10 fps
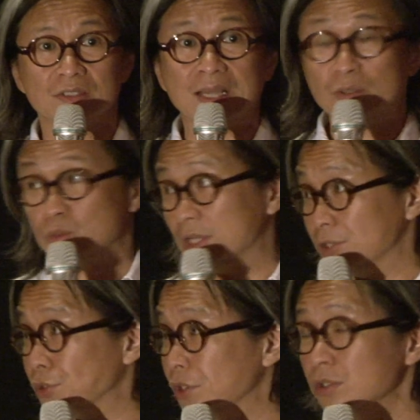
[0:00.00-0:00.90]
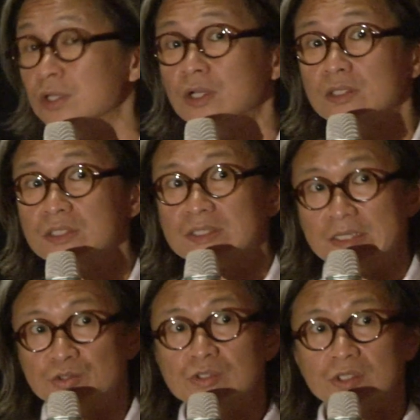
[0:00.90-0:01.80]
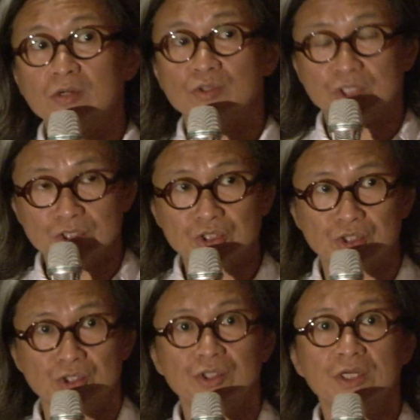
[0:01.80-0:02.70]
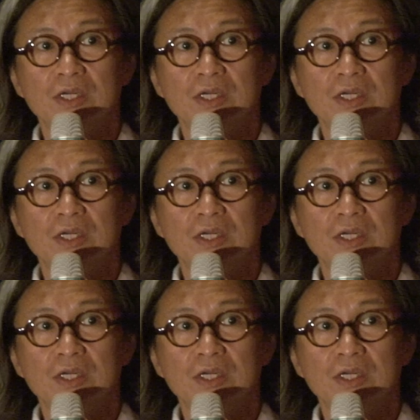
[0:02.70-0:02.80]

大陆演员，这才是够真实。